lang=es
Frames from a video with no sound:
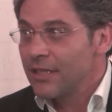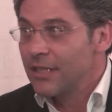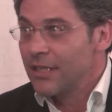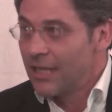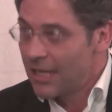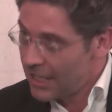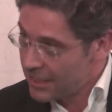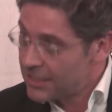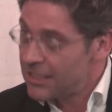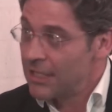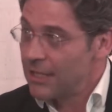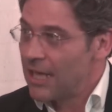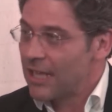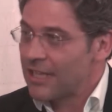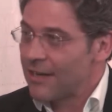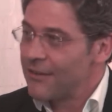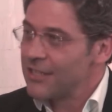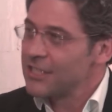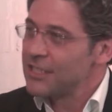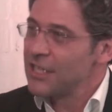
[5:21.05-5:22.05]
eh, sí, a
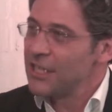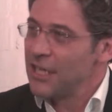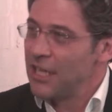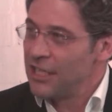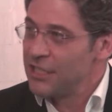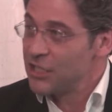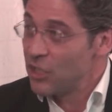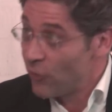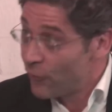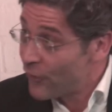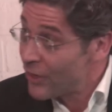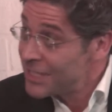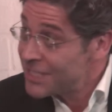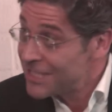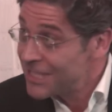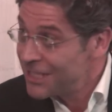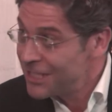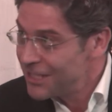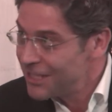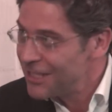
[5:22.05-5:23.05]
través del
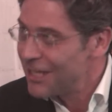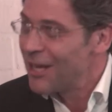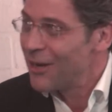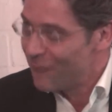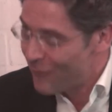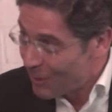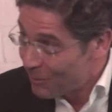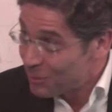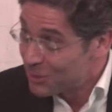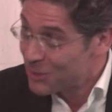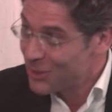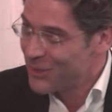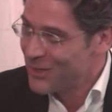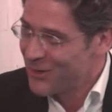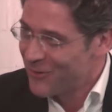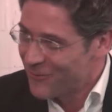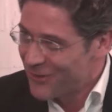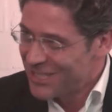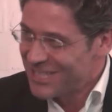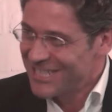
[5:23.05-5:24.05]
geofencing, el famoso
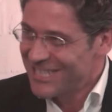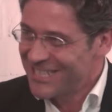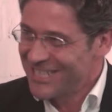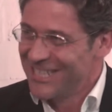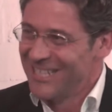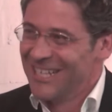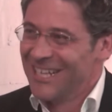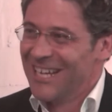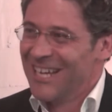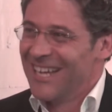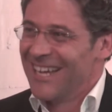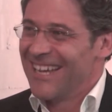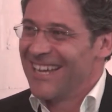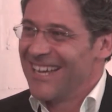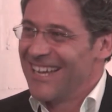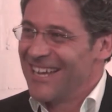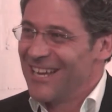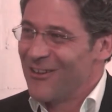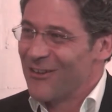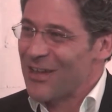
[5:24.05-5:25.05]
geofencing,
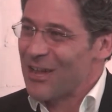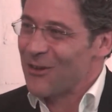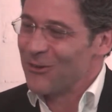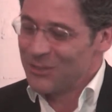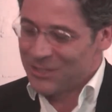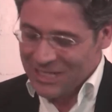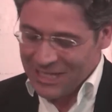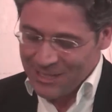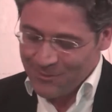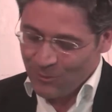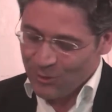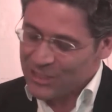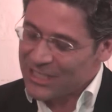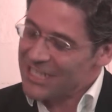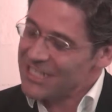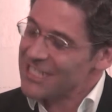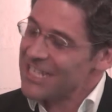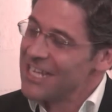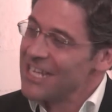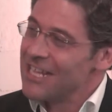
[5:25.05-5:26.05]
eh, lo que conseguimos
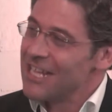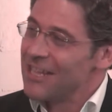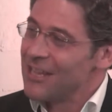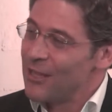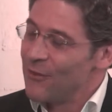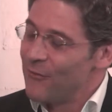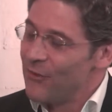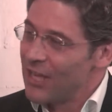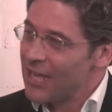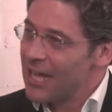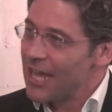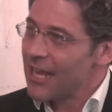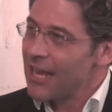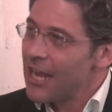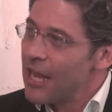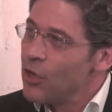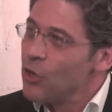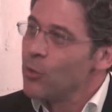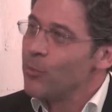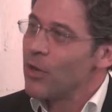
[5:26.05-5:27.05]
es identificar
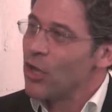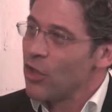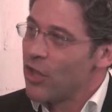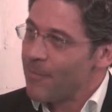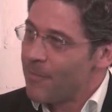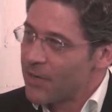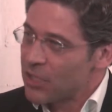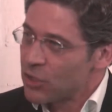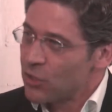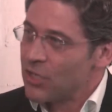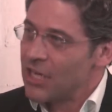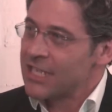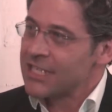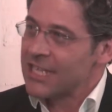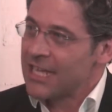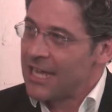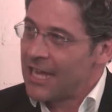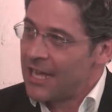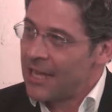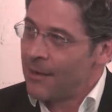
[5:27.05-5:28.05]
el número de personas
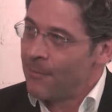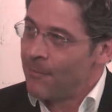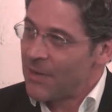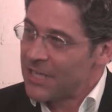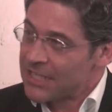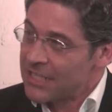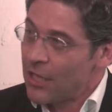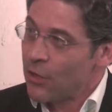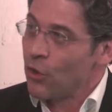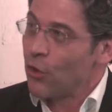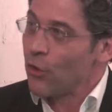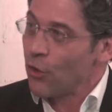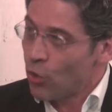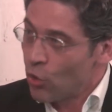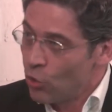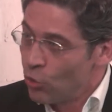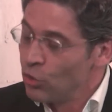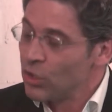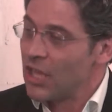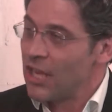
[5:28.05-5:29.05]
que han pasado
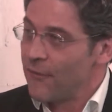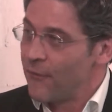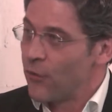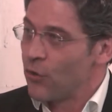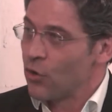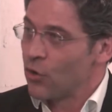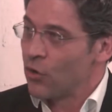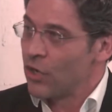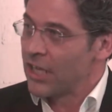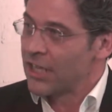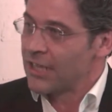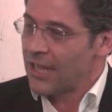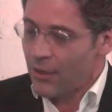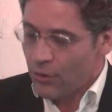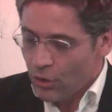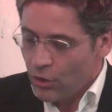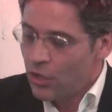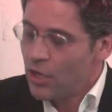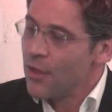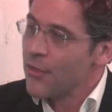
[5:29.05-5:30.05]
con un teléfono
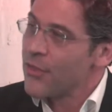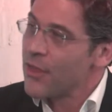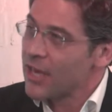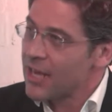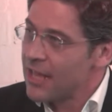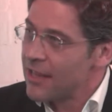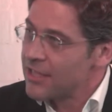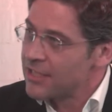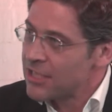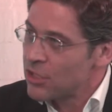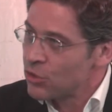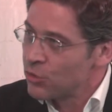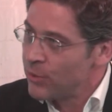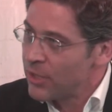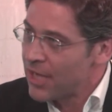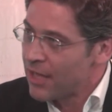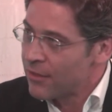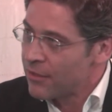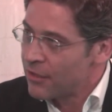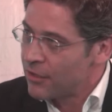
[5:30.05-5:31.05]
conectado cerca de esas
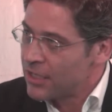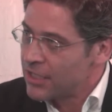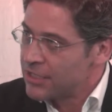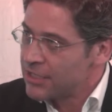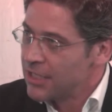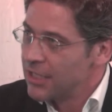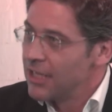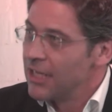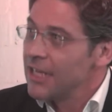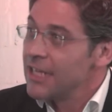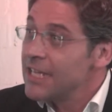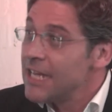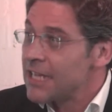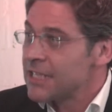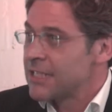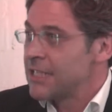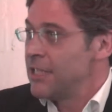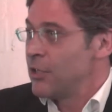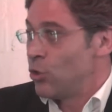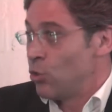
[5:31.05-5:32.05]
ubicaciones. Y
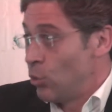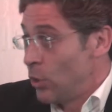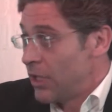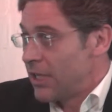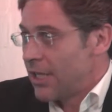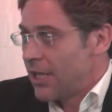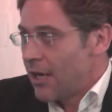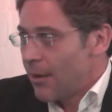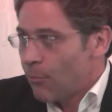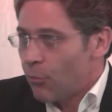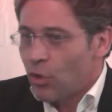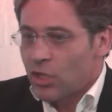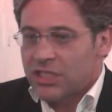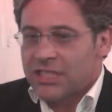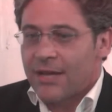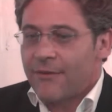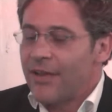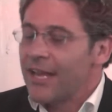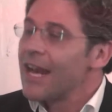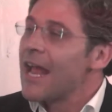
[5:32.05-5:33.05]
así Twitter puede
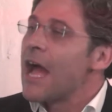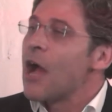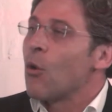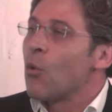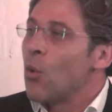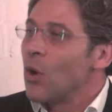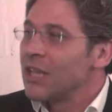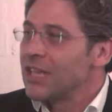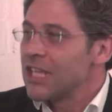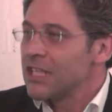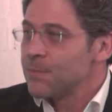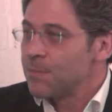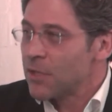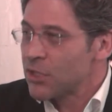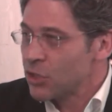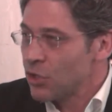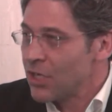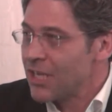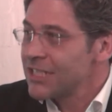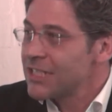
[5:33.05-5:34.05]
saber a cuántas
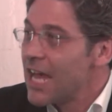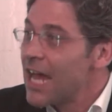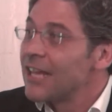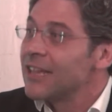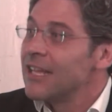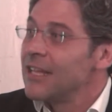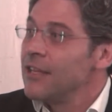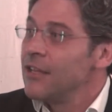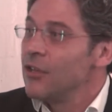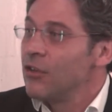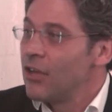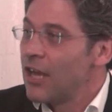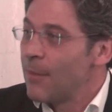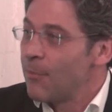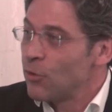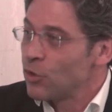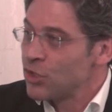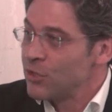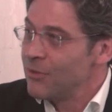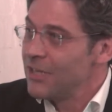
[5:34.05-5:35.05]
personas ha tenido la
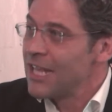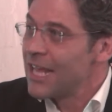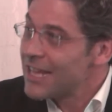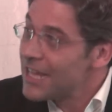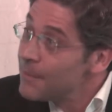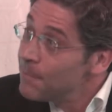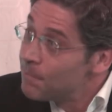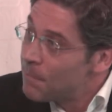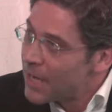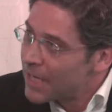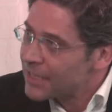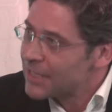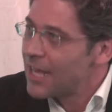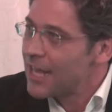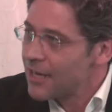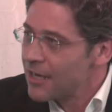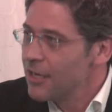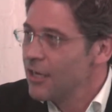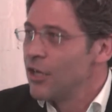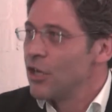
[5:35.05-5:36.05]
posibilidad de
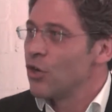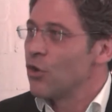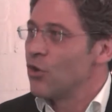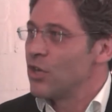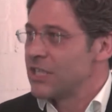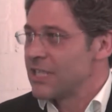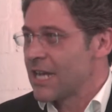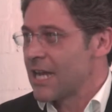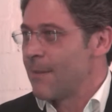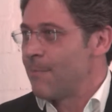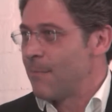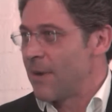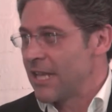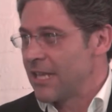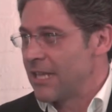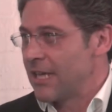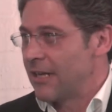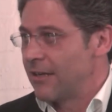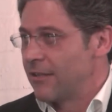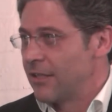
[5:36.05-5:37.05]
impactar con esa
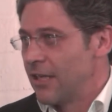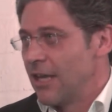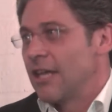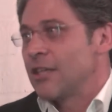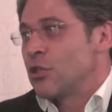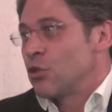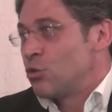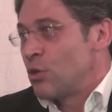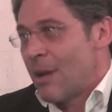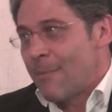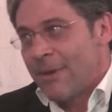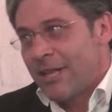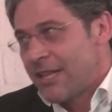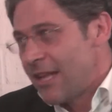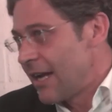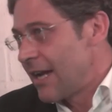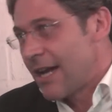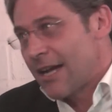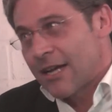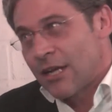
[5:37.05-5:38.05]
campaña. Esa es una
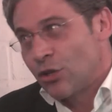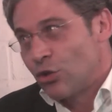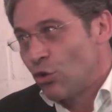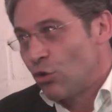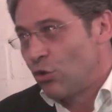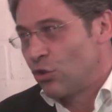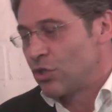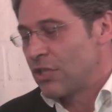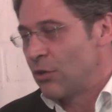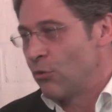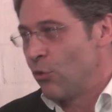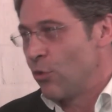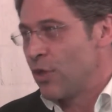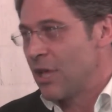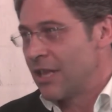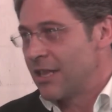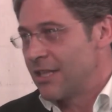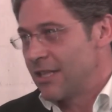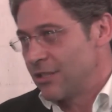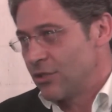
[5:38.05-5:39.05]
métrica que todos los
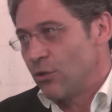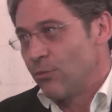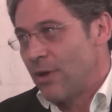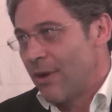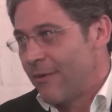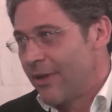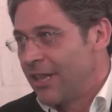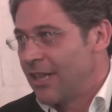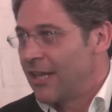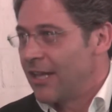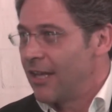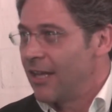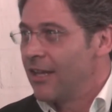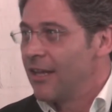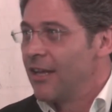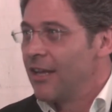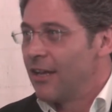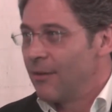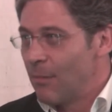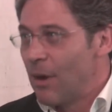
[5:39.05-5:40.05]
anunciantes, obviamente,
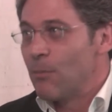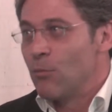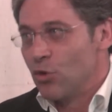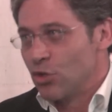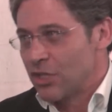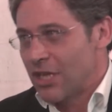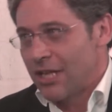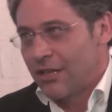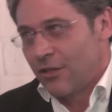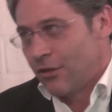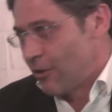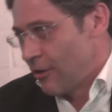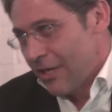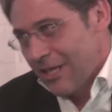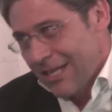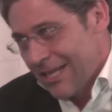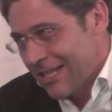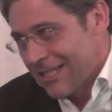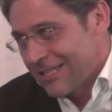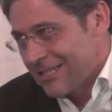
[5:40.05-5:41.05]
van buscando
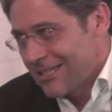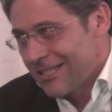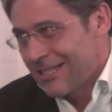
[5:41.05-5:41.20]
y las,